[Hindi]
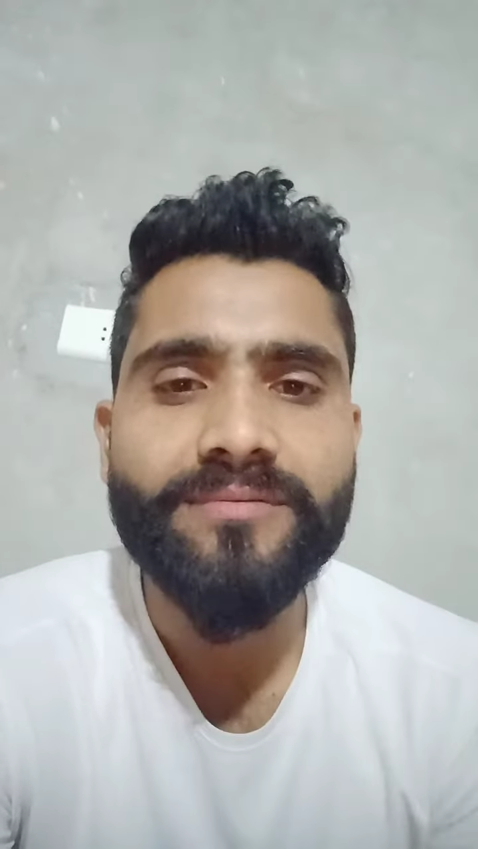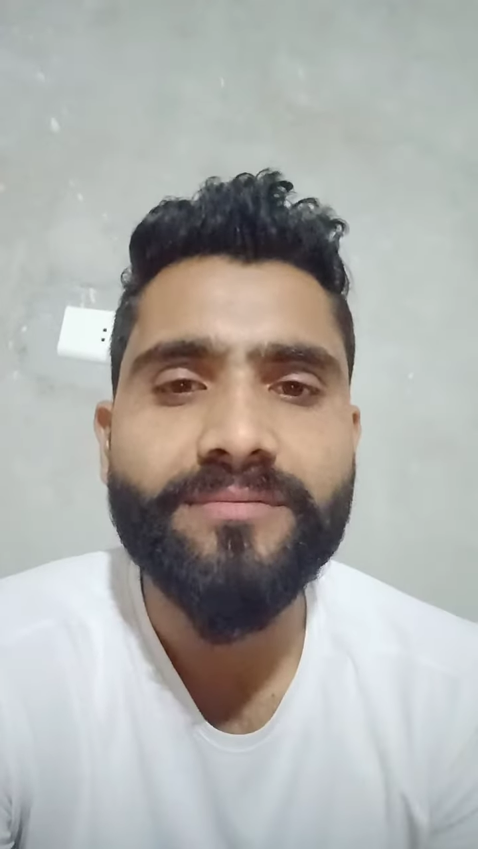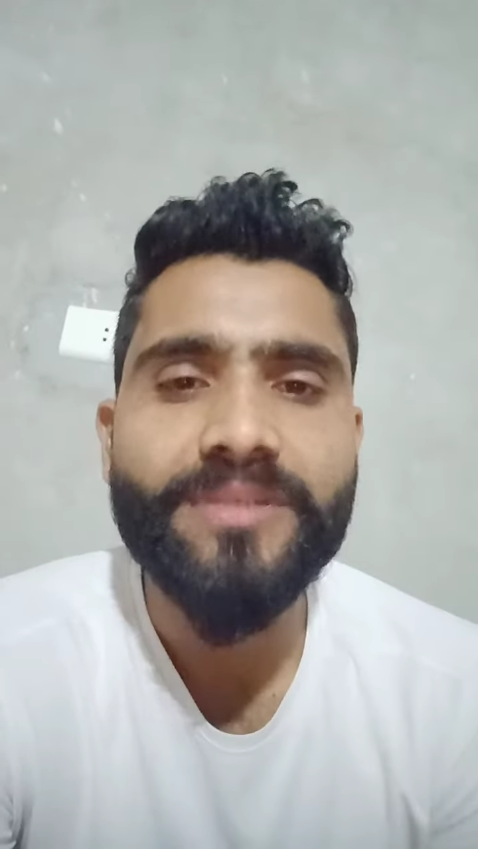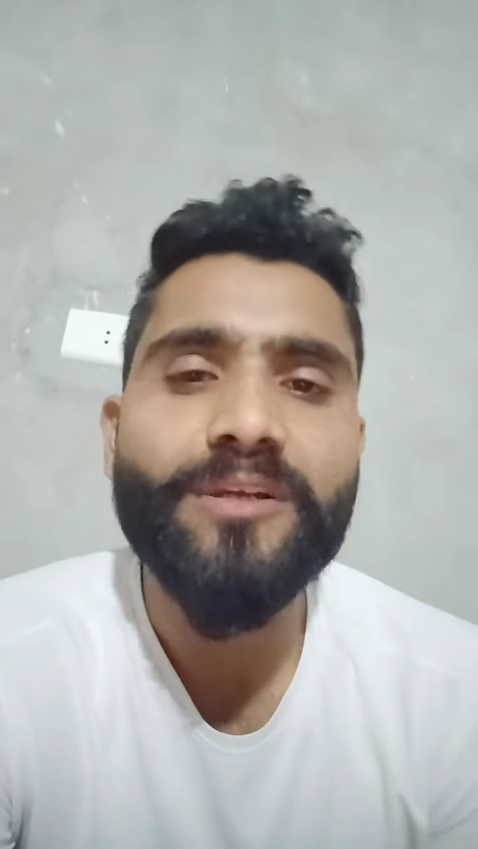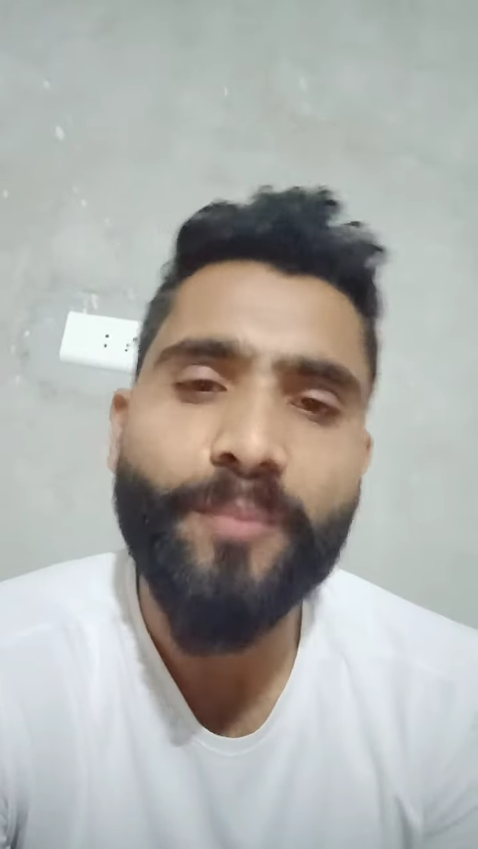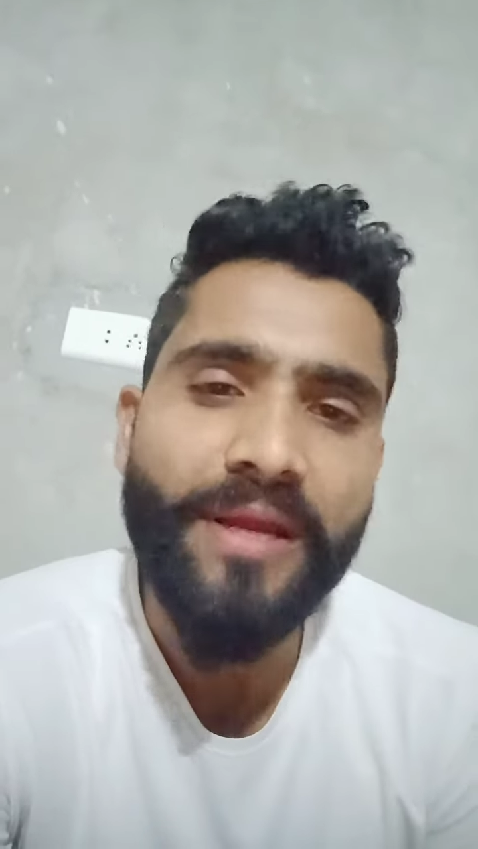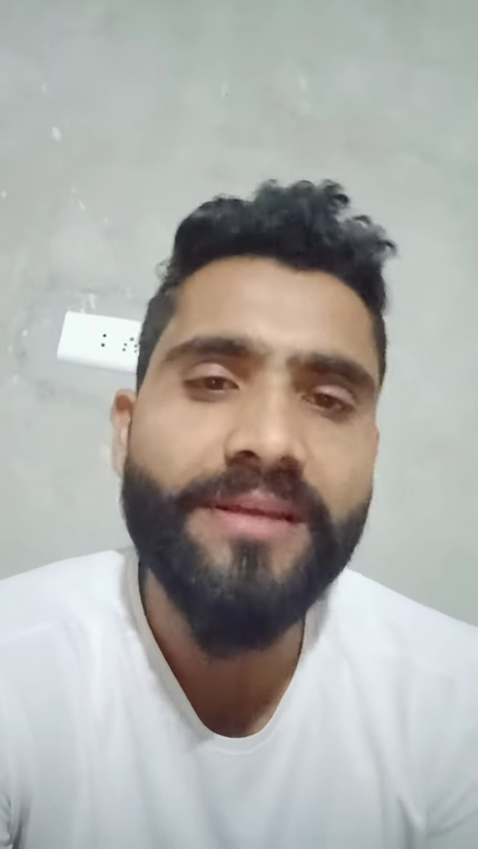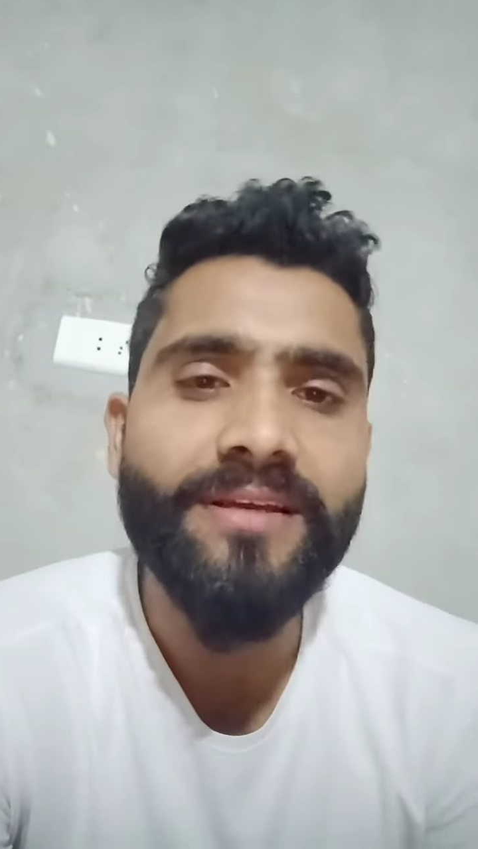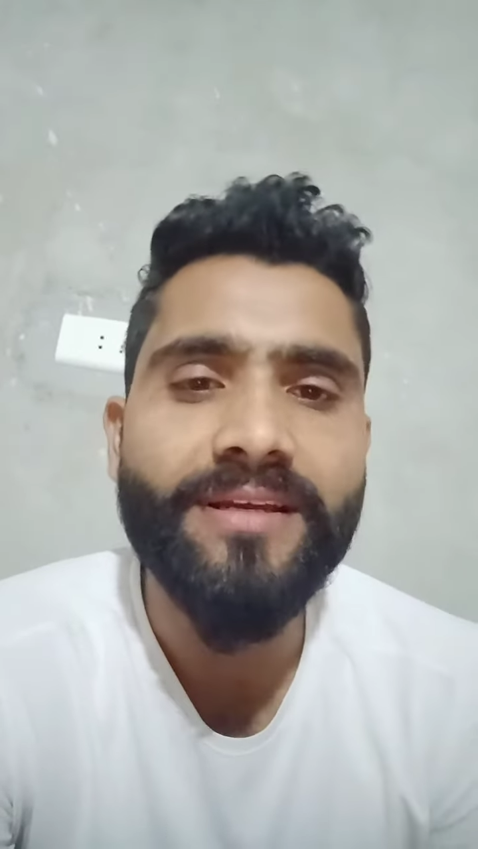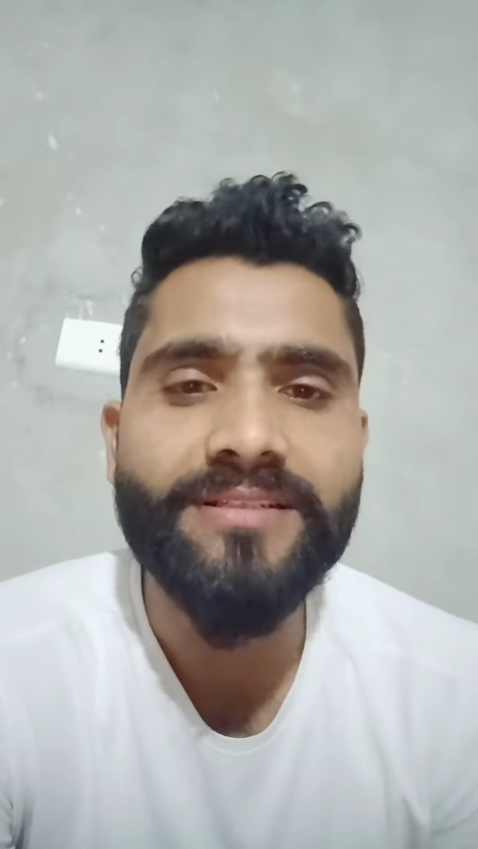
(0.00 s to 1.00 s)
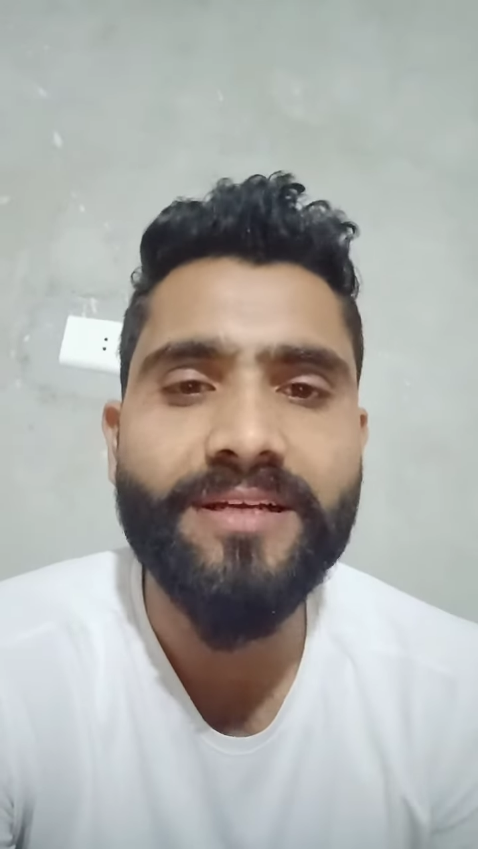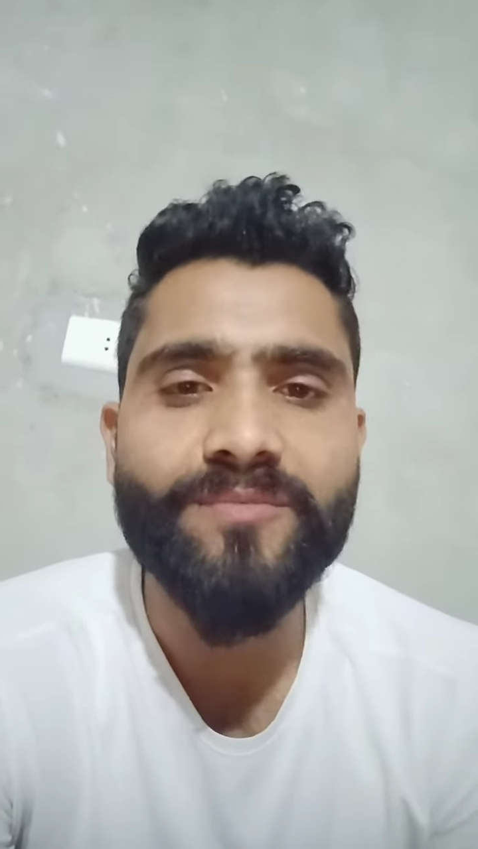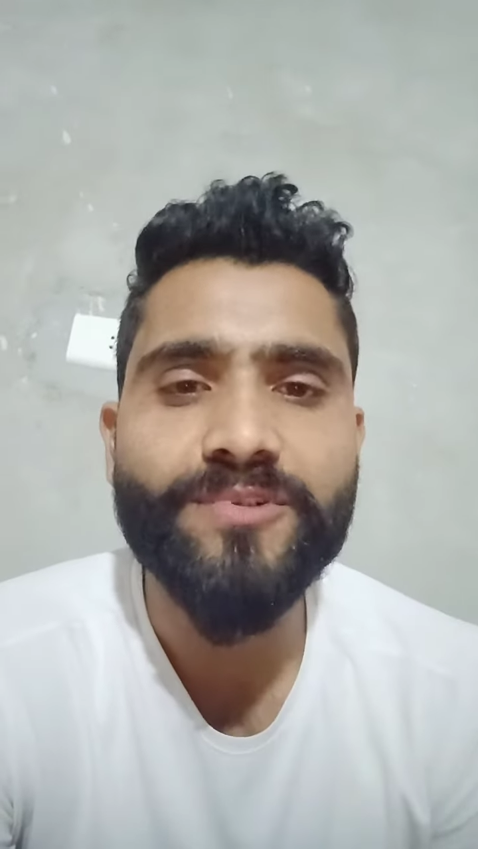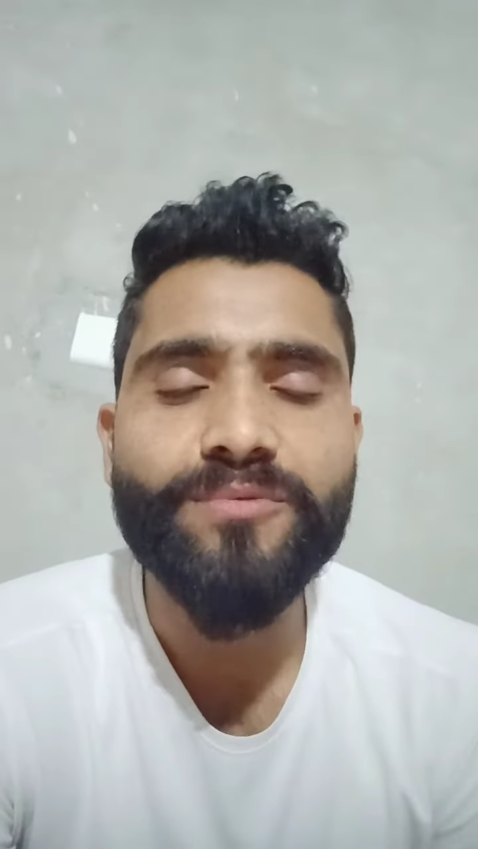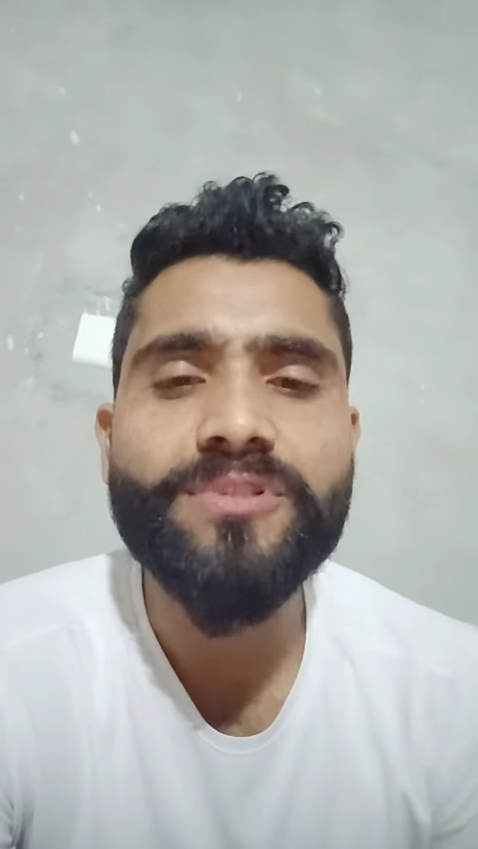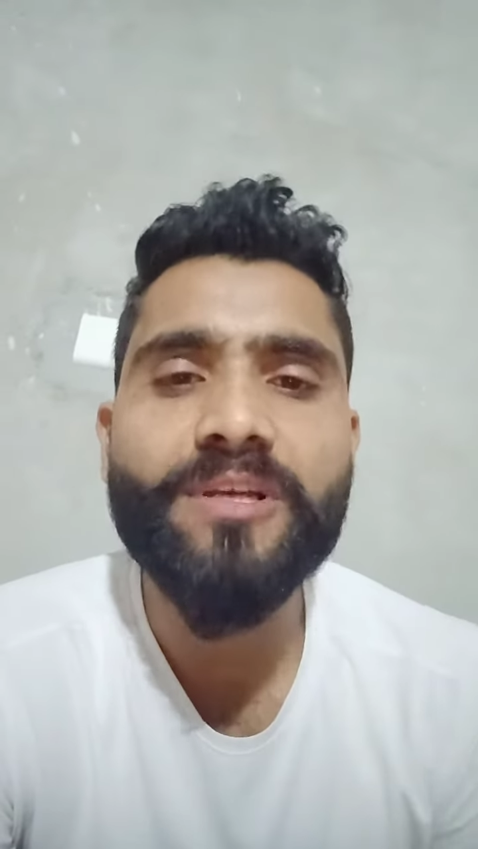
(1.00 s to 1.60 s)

मतलब बैंकिंग के एग्जाम्स हो उन